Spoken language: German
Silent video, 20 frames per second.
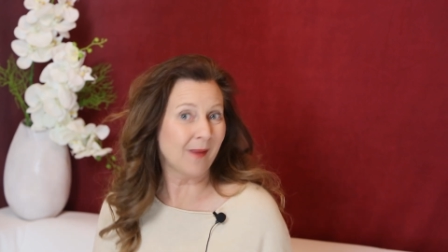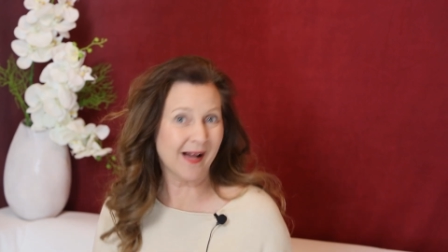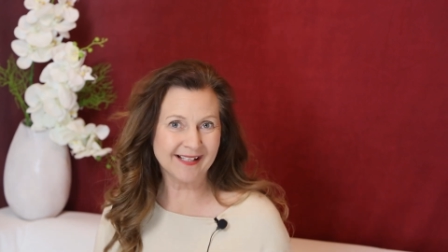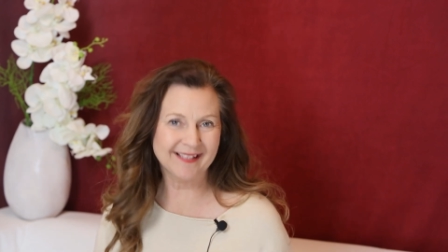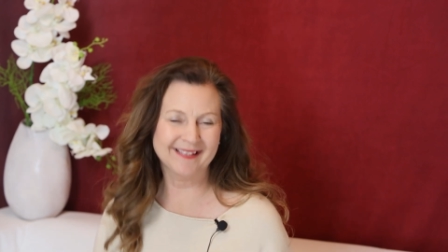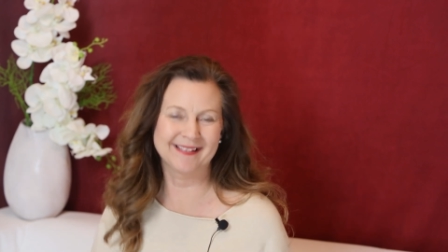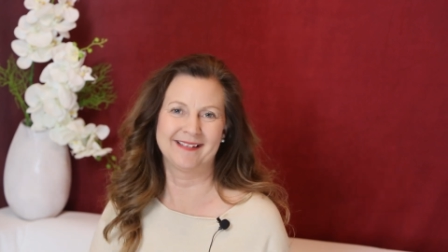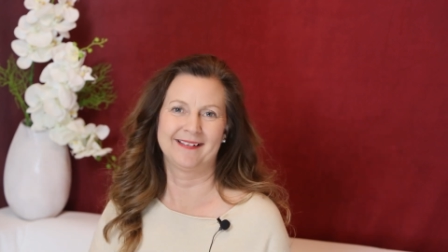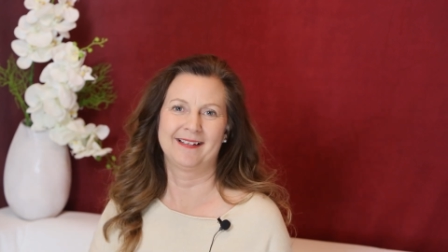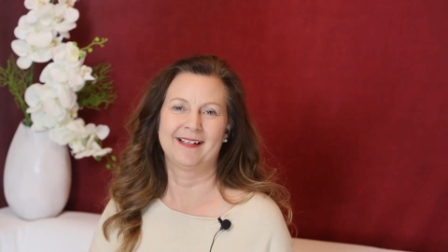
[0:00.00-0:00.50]

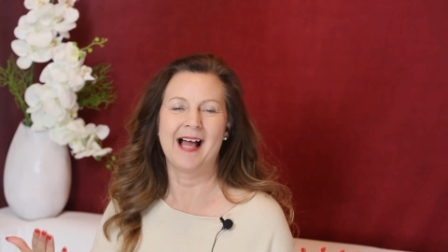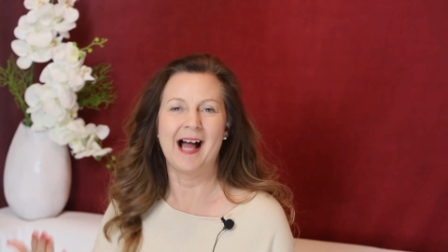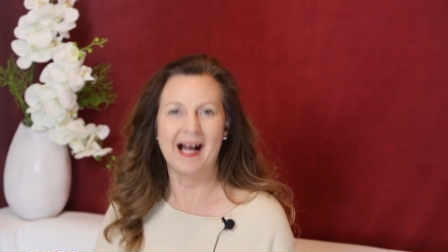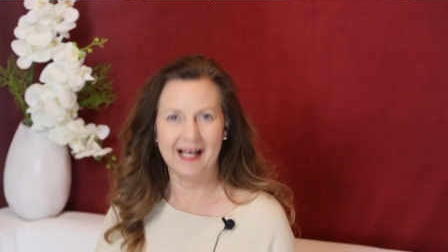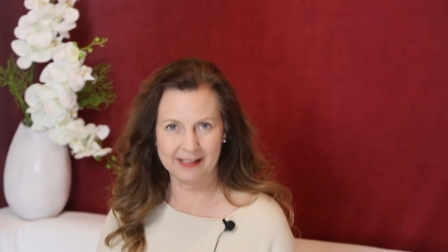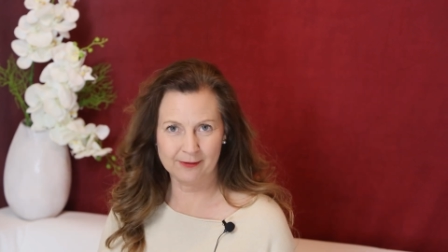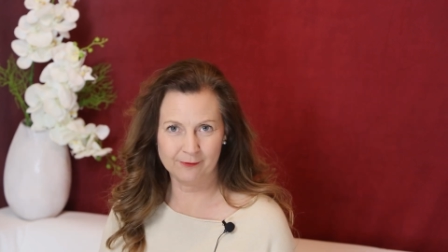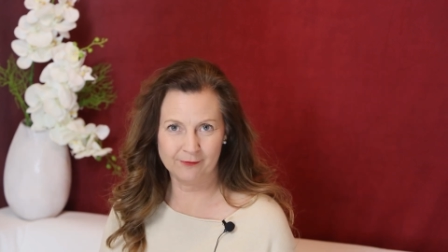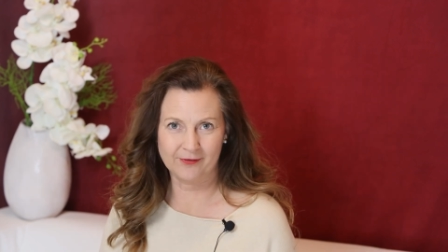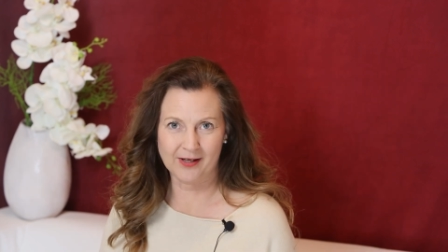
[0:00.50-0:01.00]
mach's
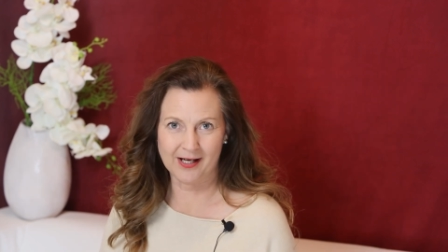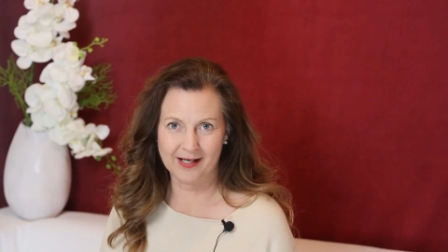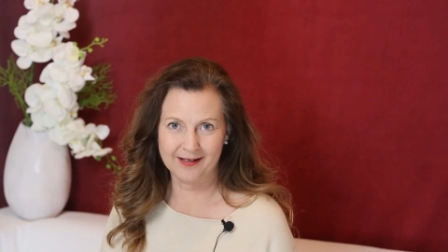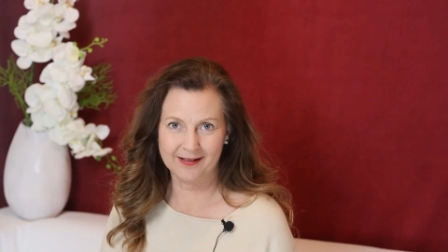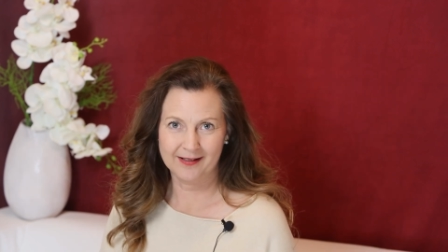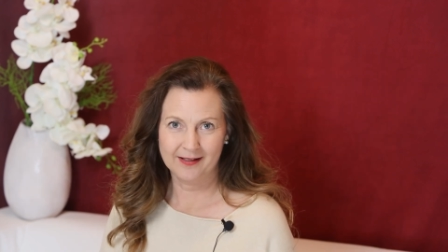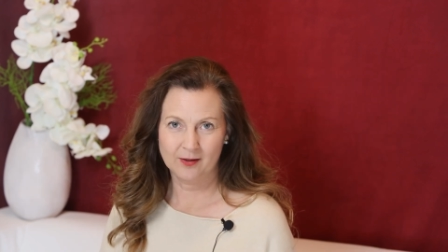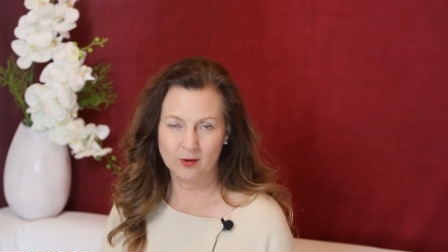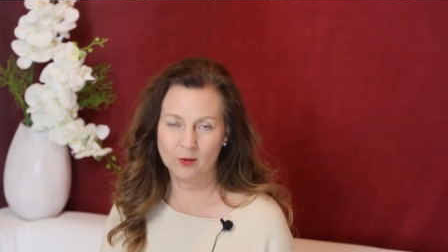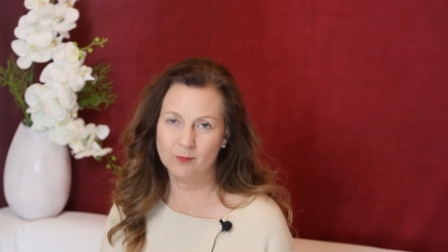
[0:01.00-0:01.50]
einfach,
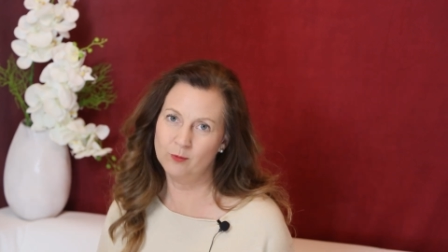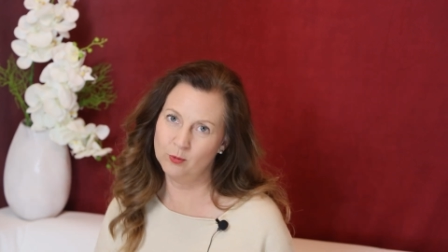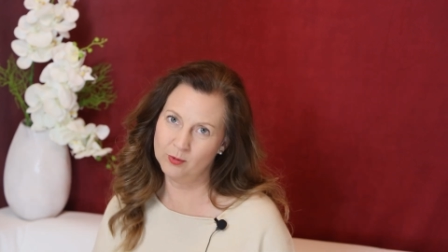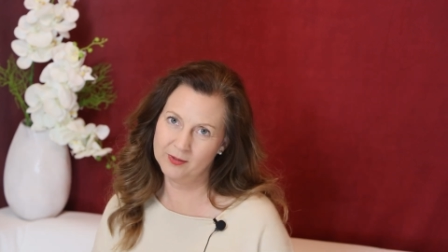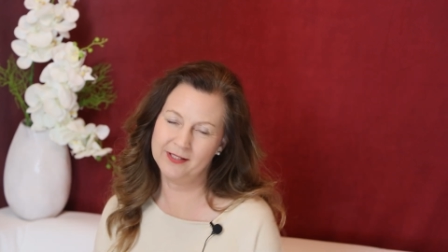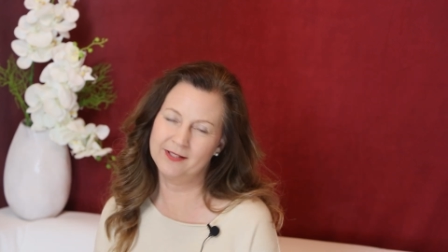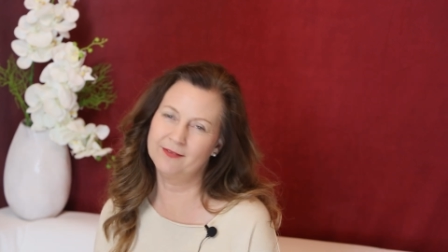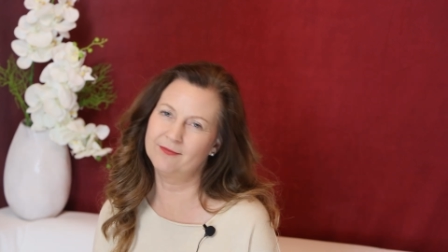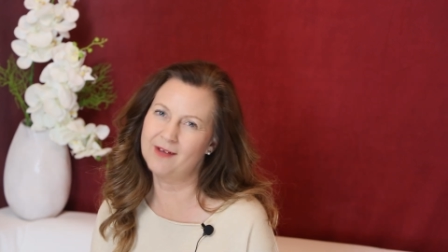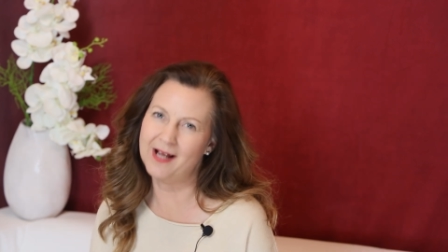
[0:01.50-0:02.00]
obwohl
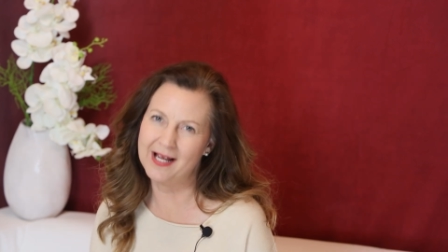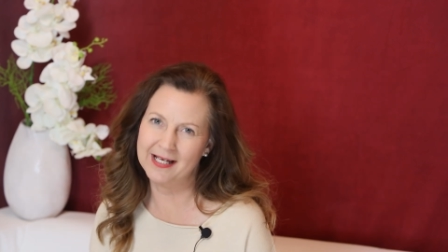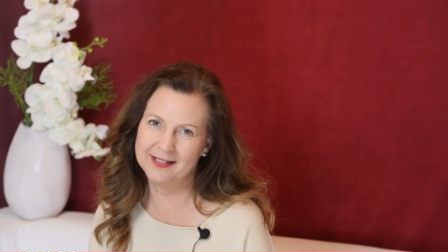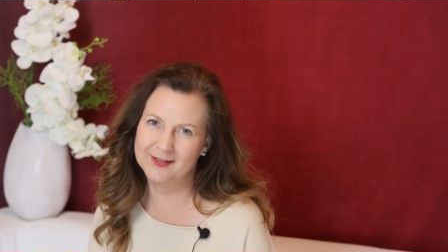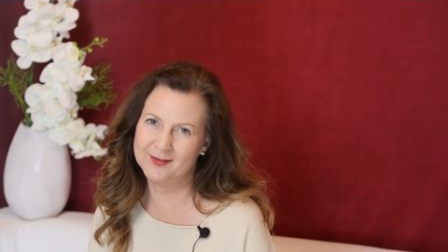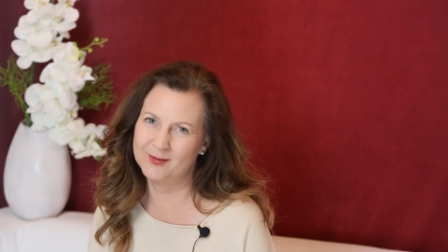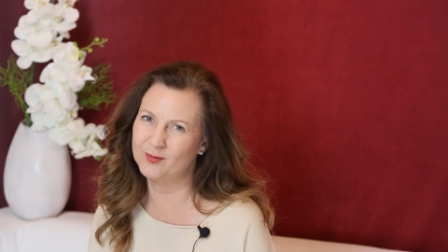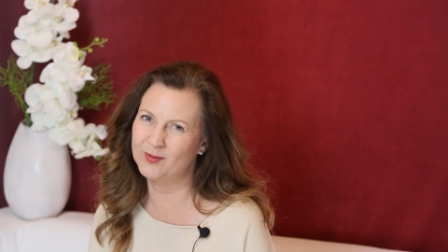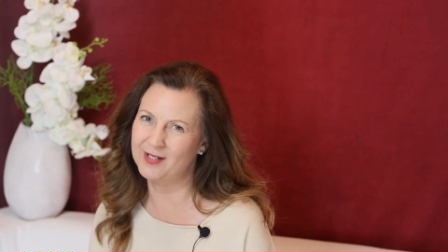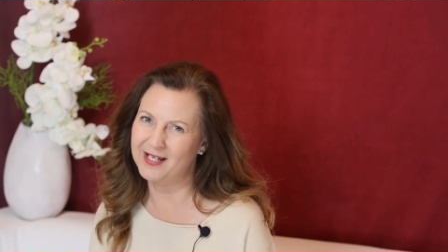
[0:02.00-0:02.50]
ich
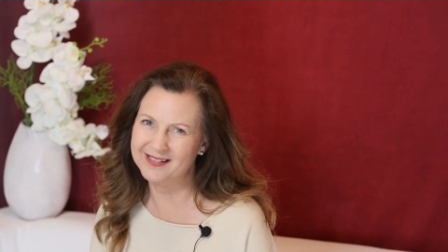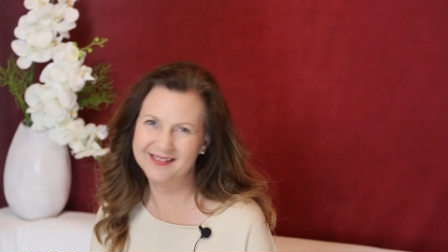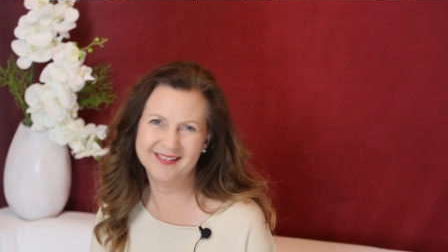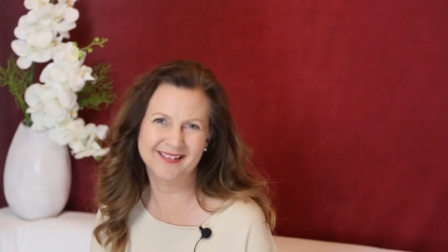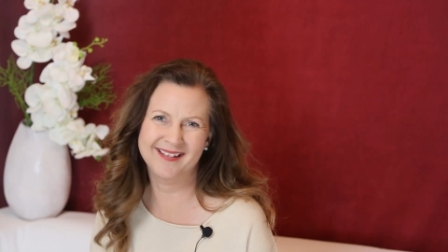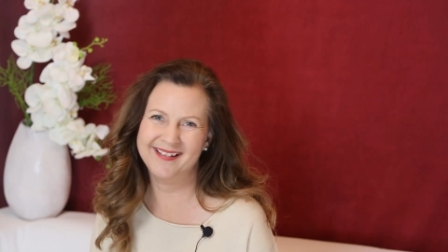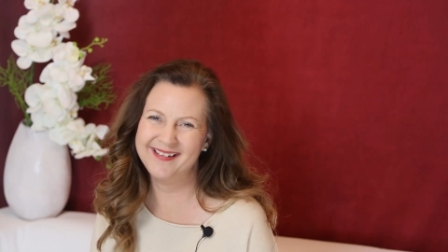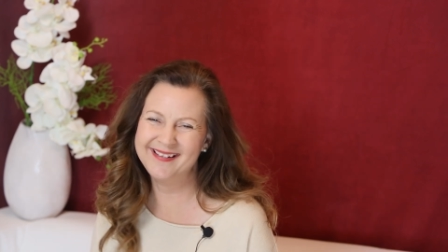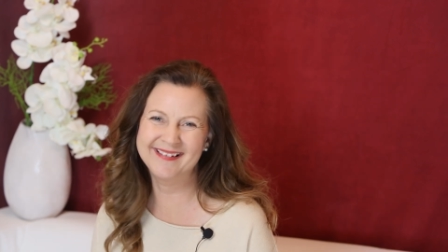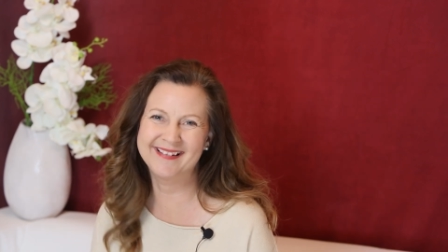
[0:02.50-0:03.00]
weiß, so
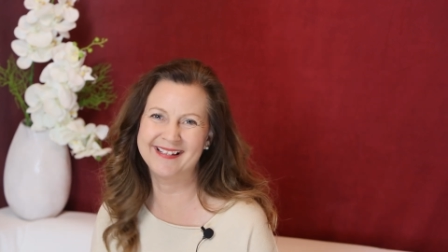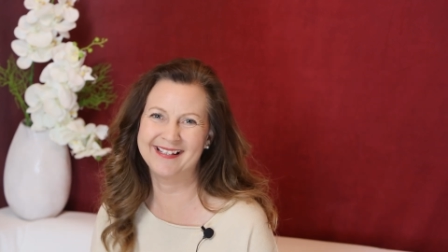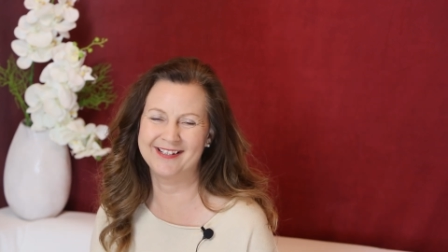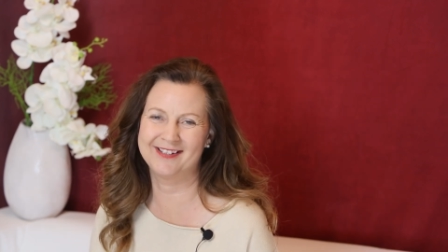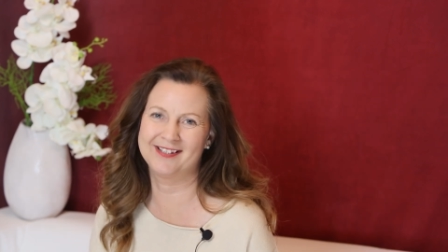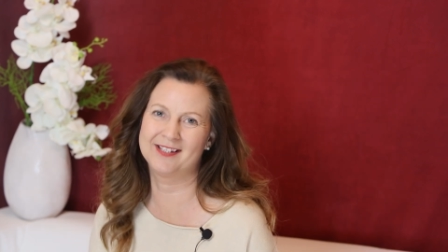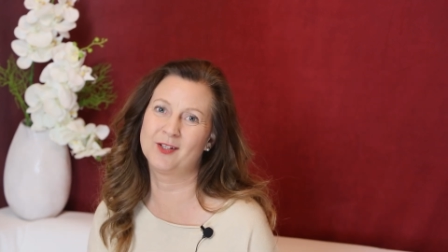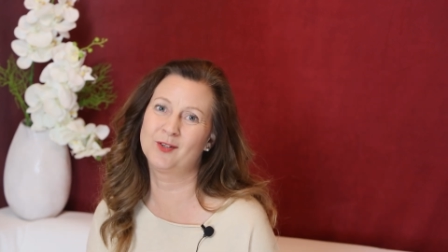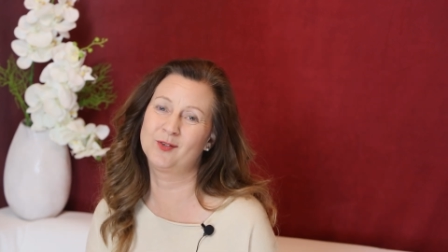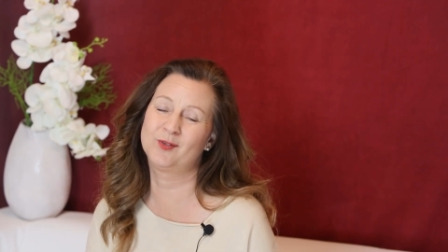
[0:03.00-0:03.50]
ganz easy
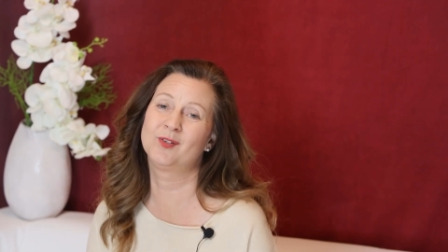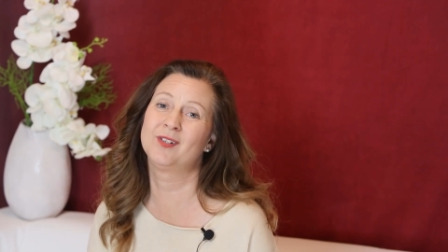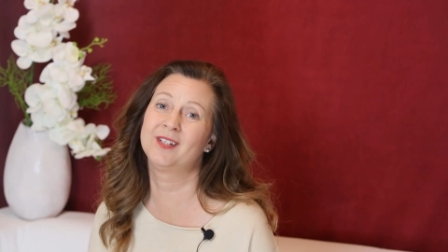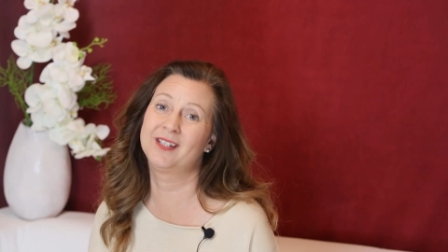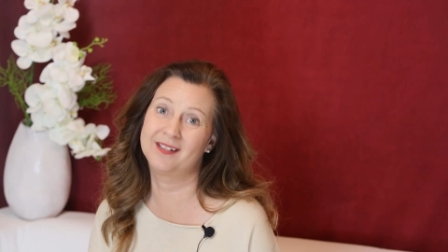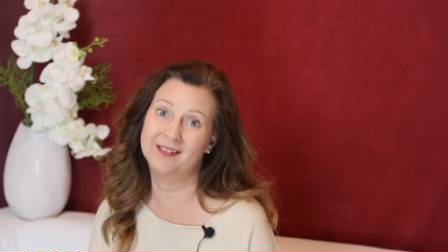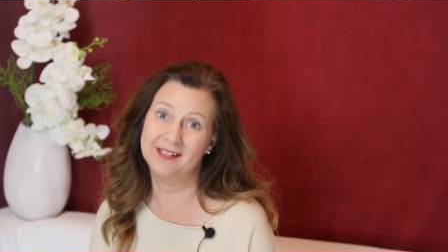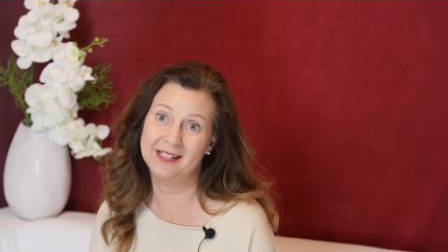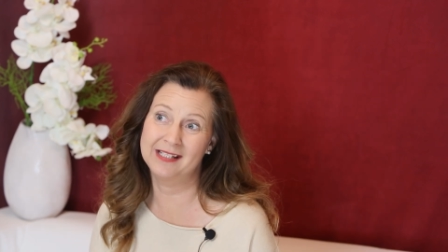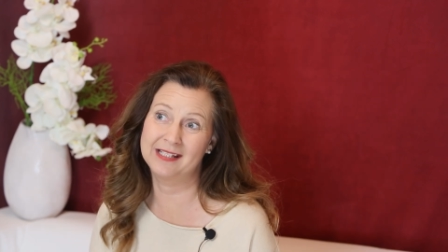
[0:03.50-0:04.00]
ist
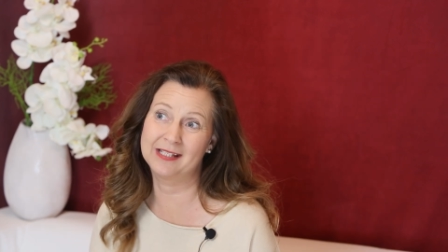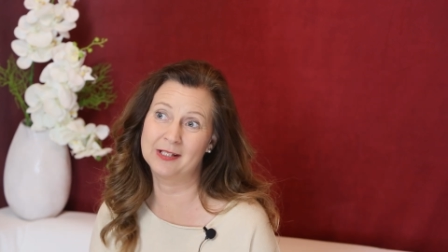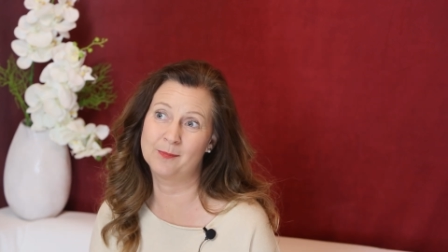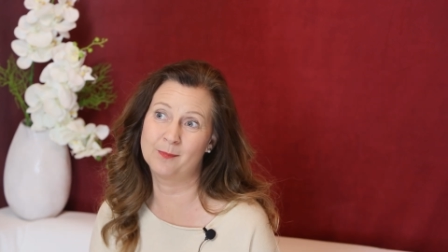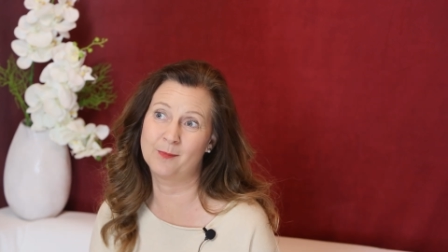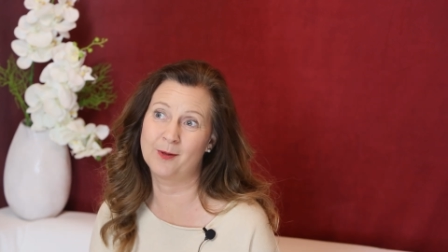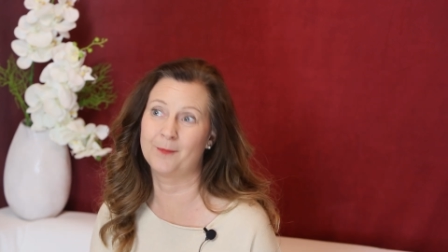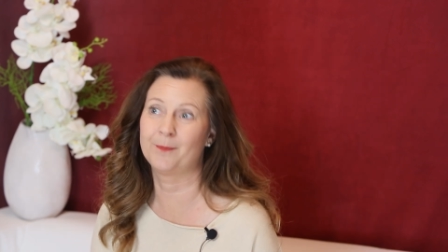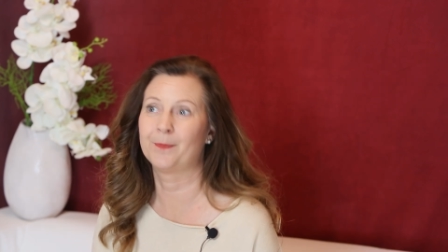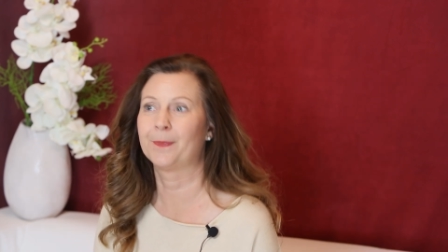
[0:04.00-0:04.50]
natürlich nicht
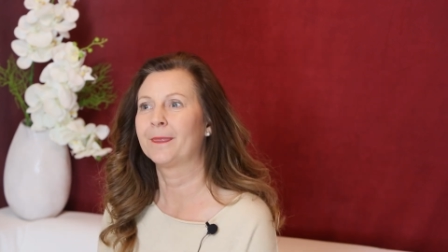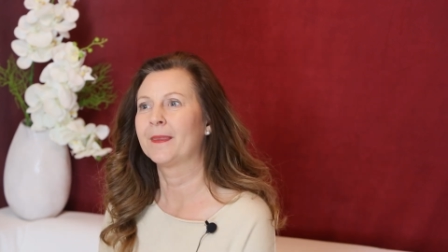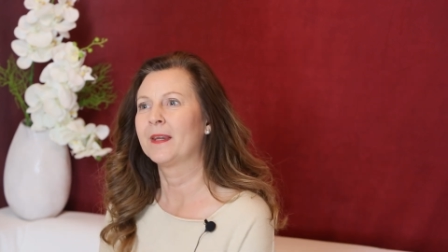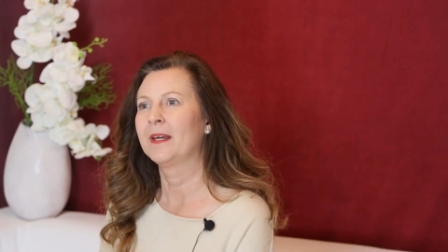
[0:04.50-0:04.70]
immer.